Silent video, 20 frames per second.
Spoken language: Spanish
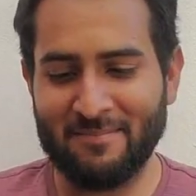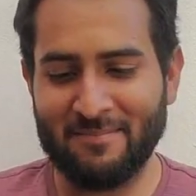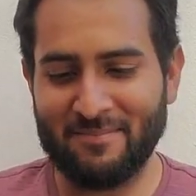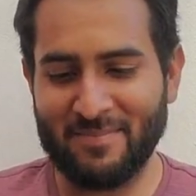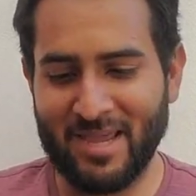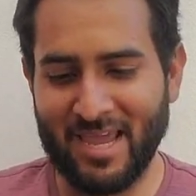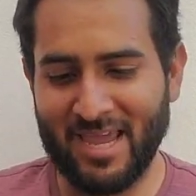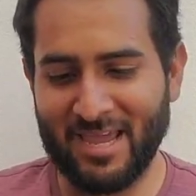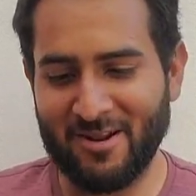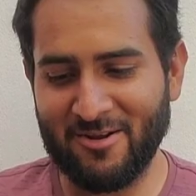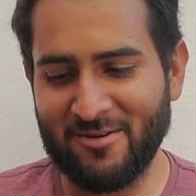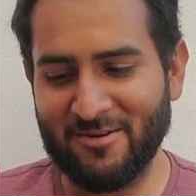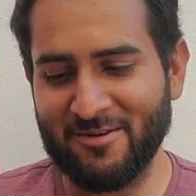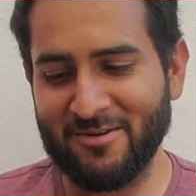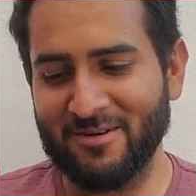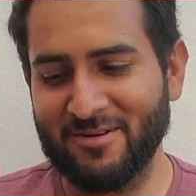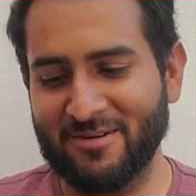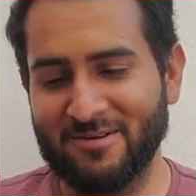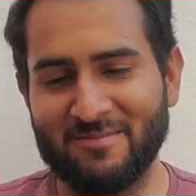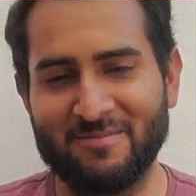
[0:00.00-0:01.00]

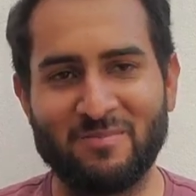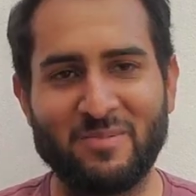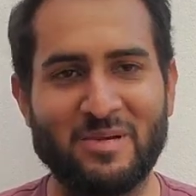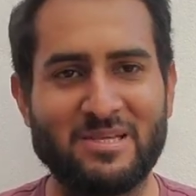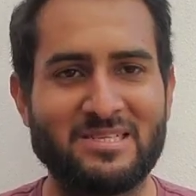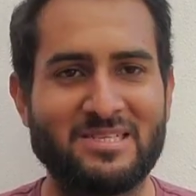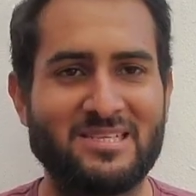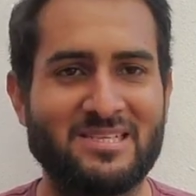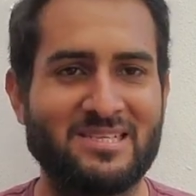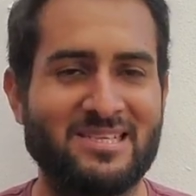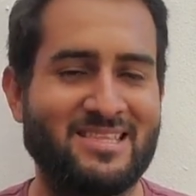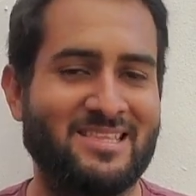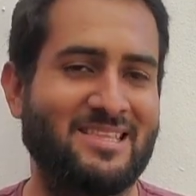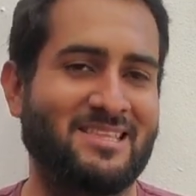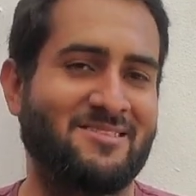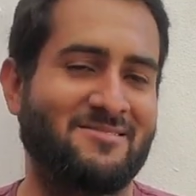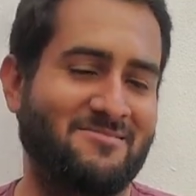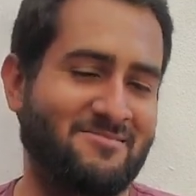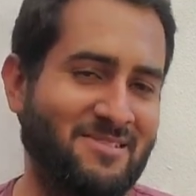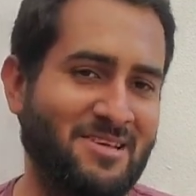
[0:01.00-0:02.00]
pero pues
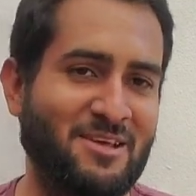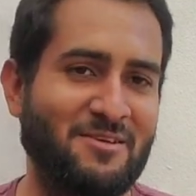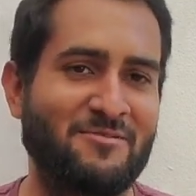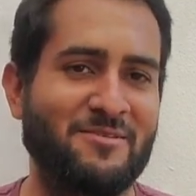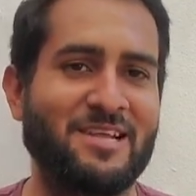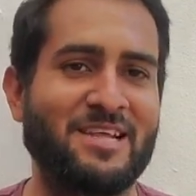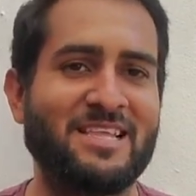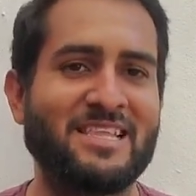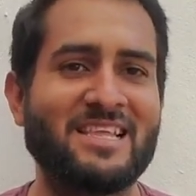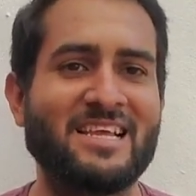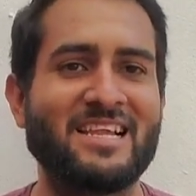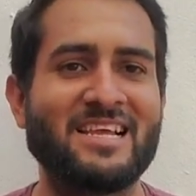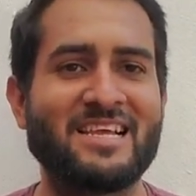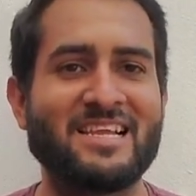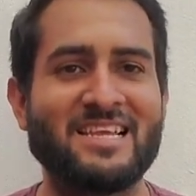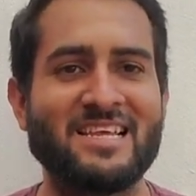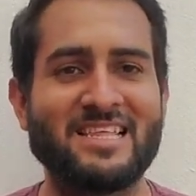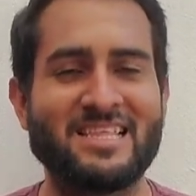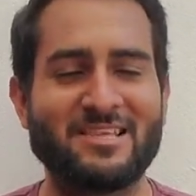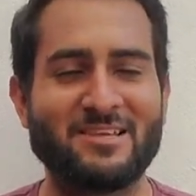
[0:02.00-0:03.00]
referente a la
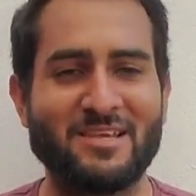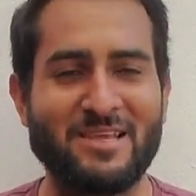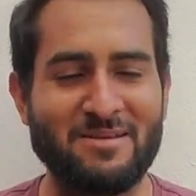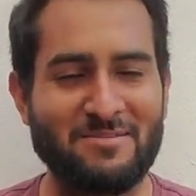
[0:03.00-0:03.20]
calidad